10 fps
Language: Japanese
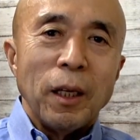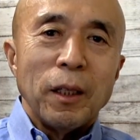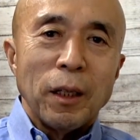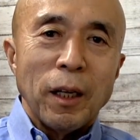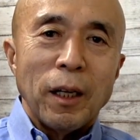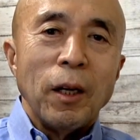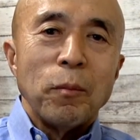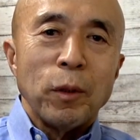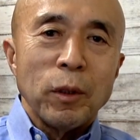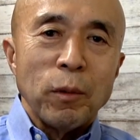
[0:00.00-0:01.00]
だから、
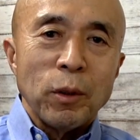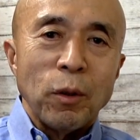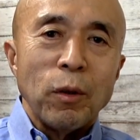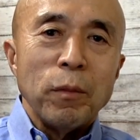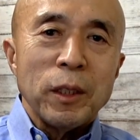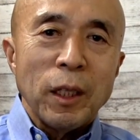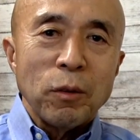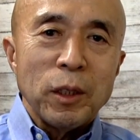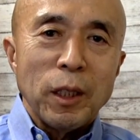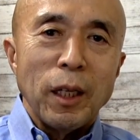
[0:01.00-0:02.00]
もともとお店と
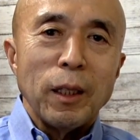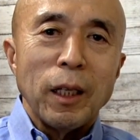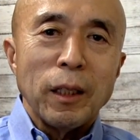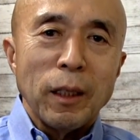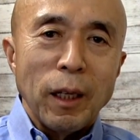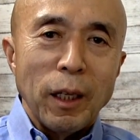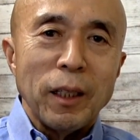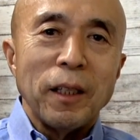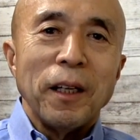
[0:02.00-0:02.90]
して成り立たない